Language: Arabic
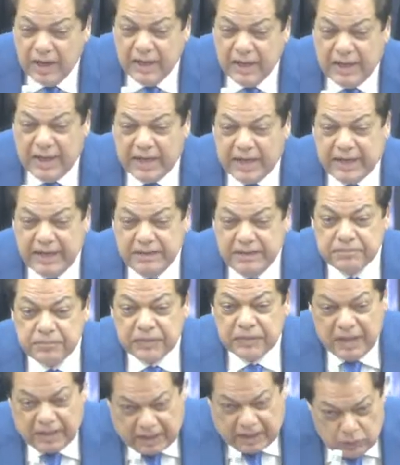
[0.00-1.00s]
لكن
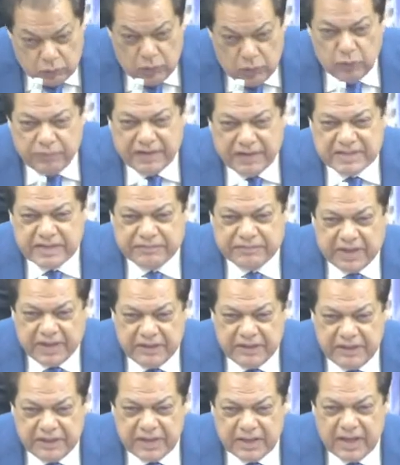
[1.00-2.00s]
القانون له فلسفه
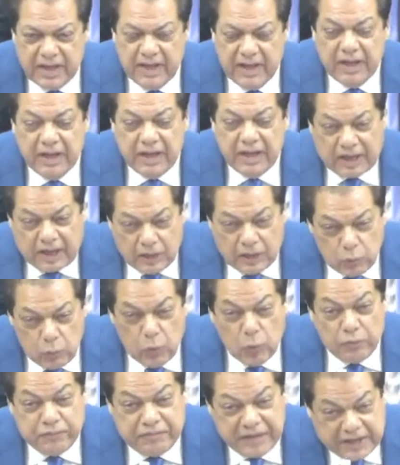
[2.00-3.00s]
جديده القانون
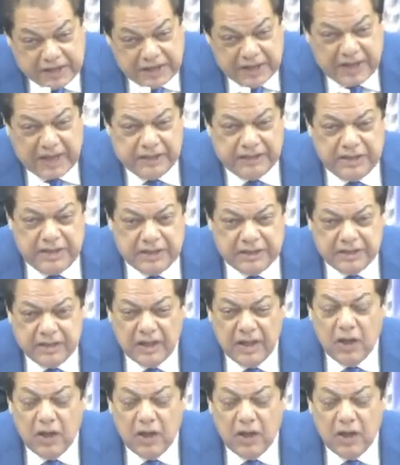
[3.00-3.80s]
له فكر جديد